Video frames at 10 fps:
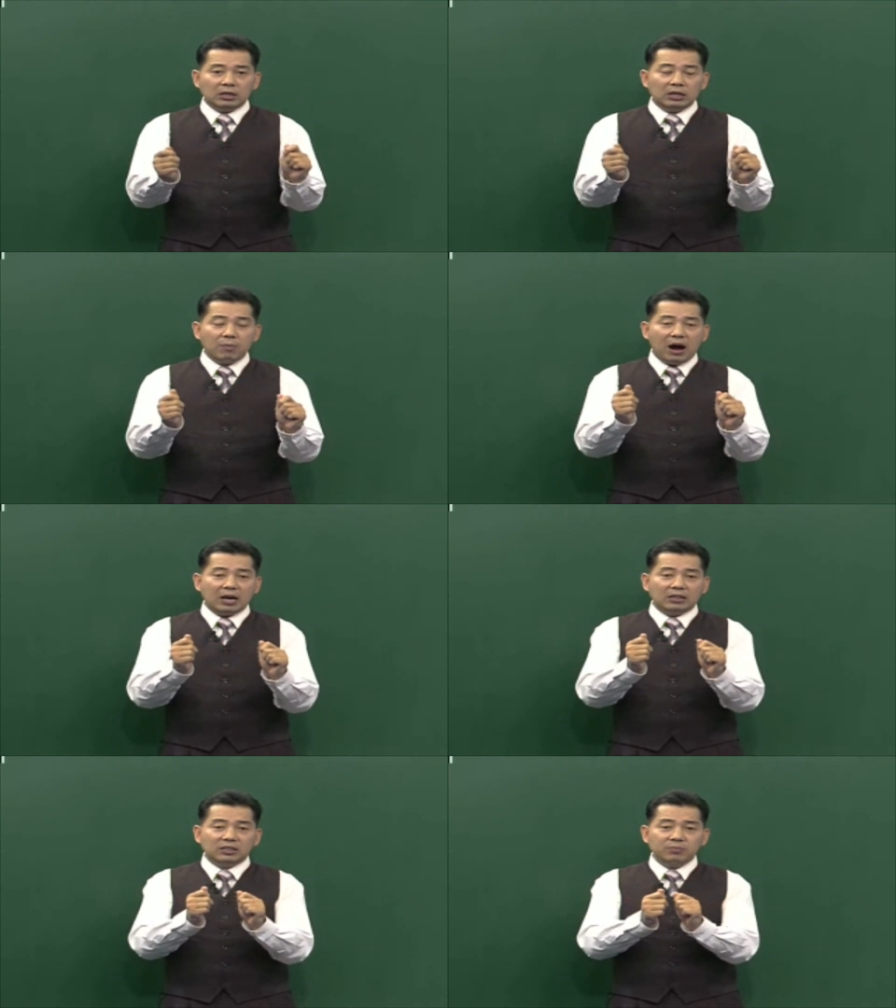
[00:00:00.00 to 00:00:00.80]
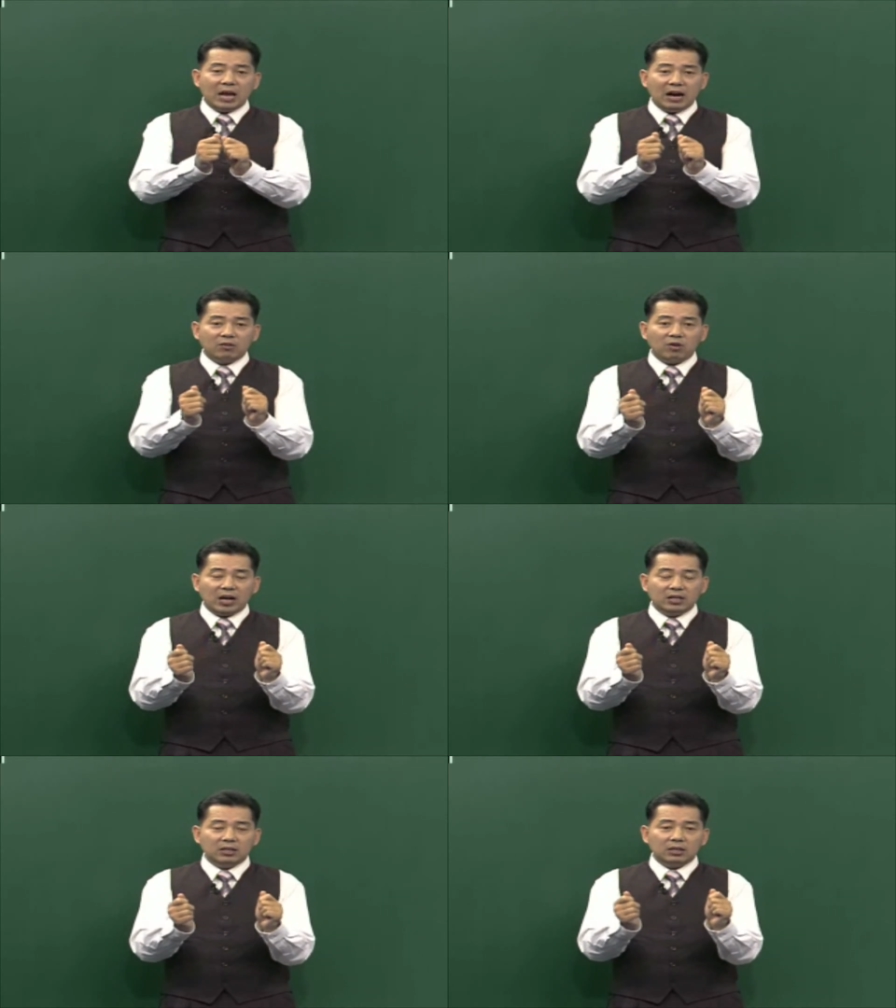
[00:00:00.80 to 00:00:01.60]
음왕,
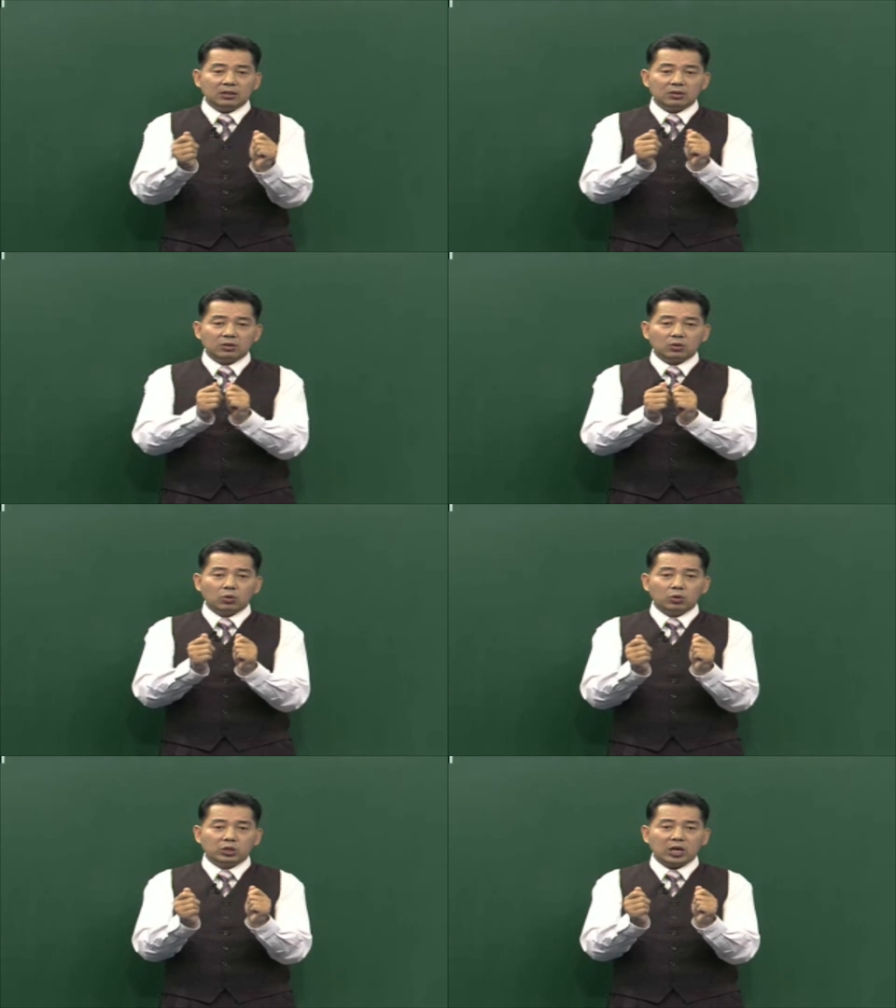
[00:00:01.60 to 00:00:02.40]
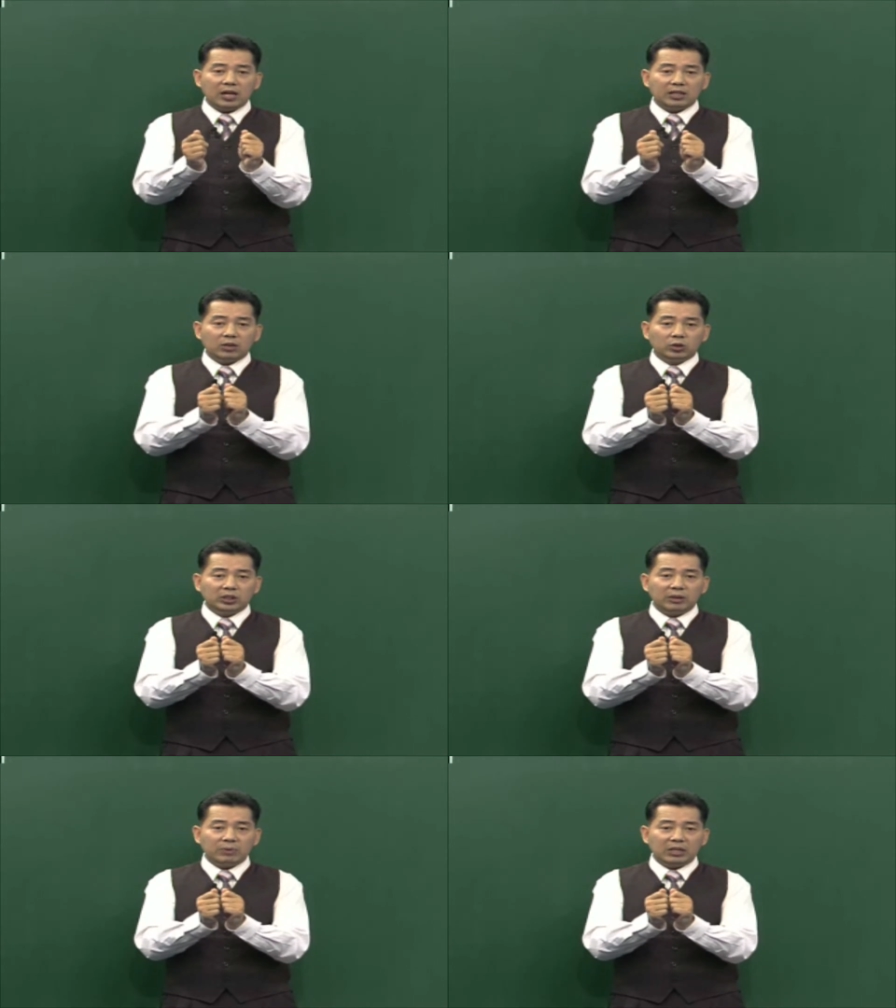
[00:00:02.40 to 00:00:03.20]
음양관을 교체할 때는
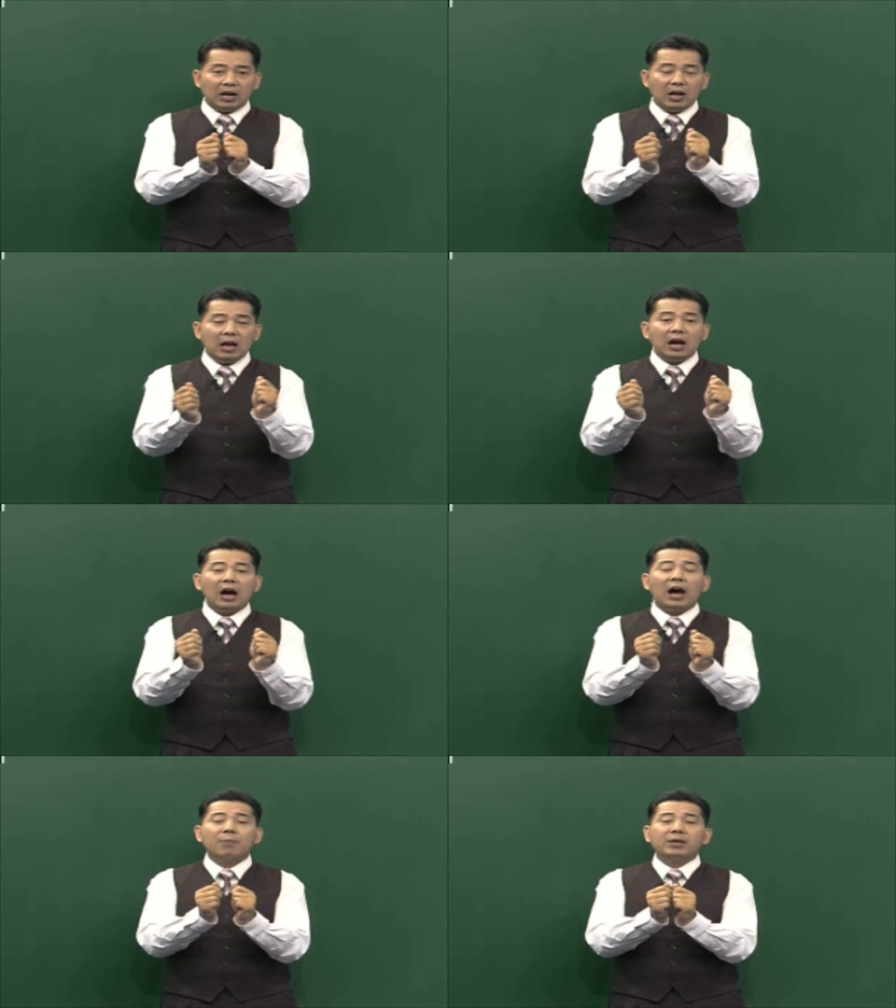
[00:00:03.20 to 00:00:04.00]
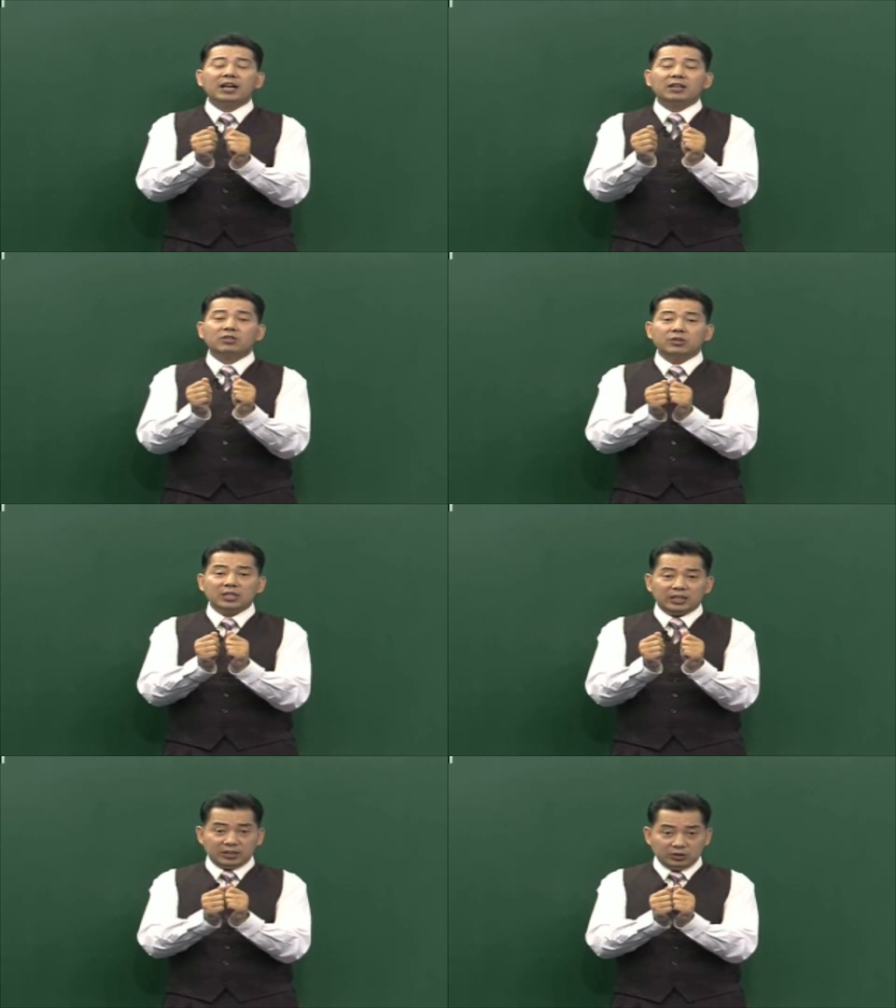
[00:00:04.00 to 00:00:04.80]
어떻게 됩니까? 합이라는
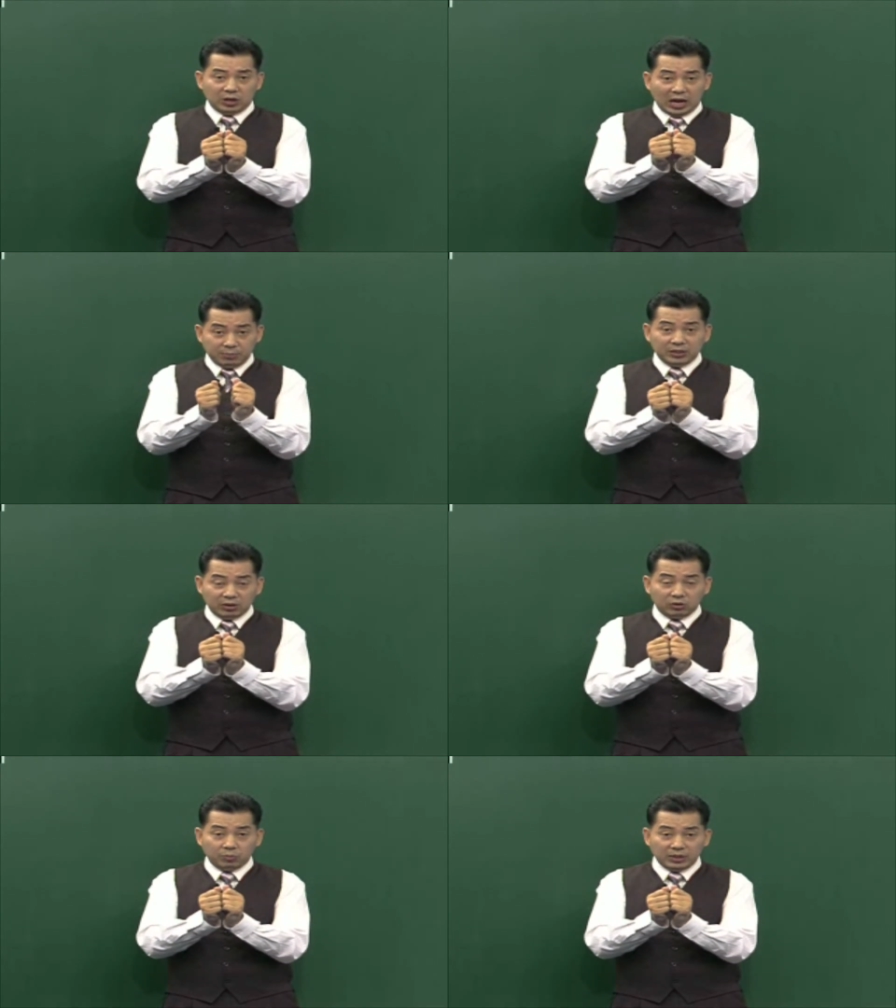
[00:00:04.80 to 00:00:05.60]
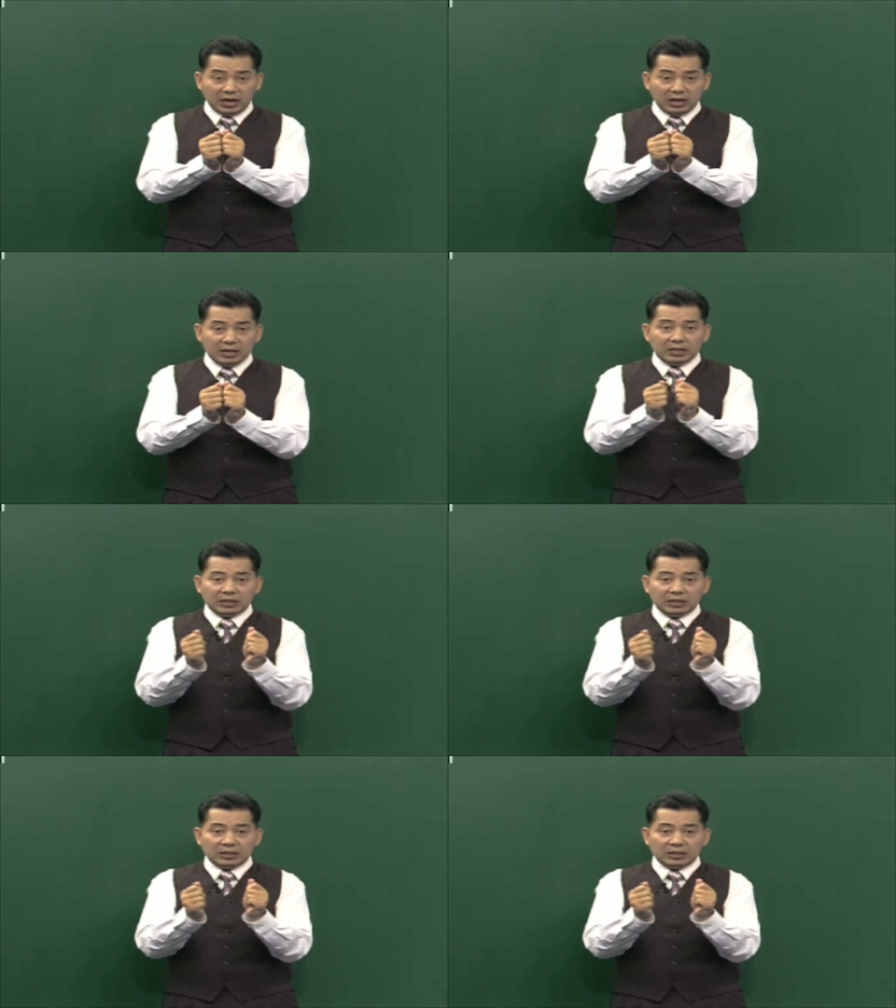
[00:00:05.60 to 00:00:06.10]
전제가 되죠. 합이 되는 겁니다.